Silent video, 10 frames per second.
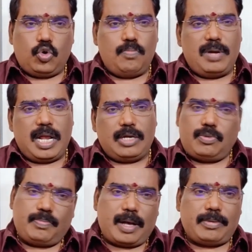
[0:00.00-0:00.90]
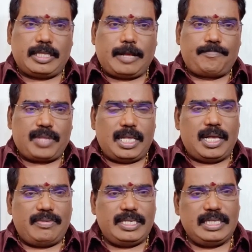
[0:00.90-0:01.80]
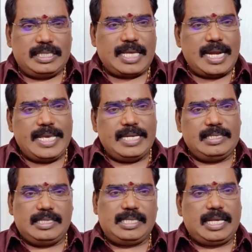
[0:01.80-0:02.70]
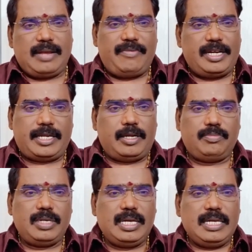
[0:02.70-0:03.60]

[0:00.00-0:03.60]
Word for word: கும்பராகும் பாவர் தான் அதாவது சனியின் ஸ்திர வீட்டிலும்